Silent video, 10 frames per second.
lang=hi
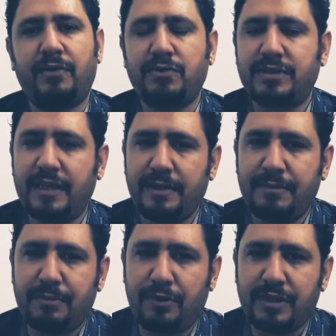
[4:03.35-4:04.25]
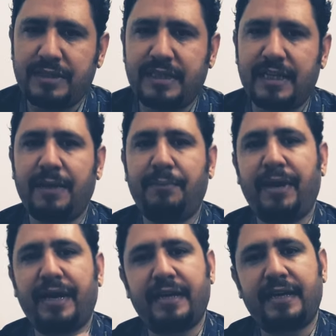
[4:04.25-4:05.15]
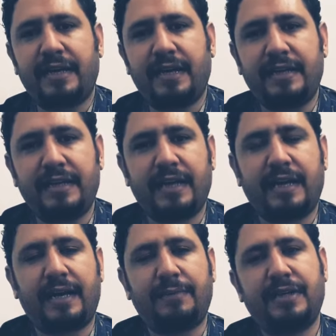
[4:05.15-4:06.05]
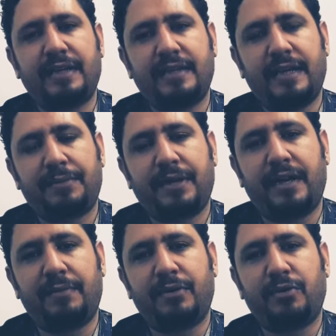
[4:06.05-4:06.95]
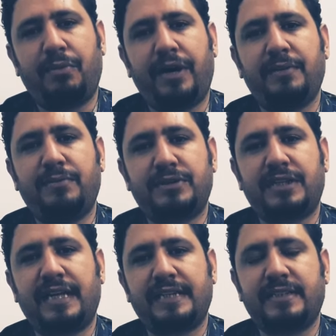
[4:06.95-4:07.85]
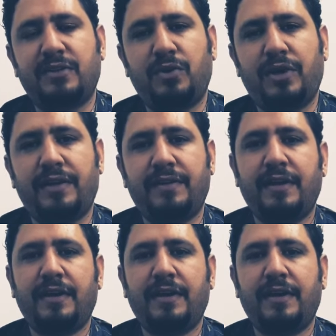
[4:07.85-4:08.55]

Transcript: उसके लिए भी बहुत अच्छा है बैक एक के लिए अगर आप देखते हैं आपके घर में कोई बड़े बुज़ुर्ग ऐसे लोग हैं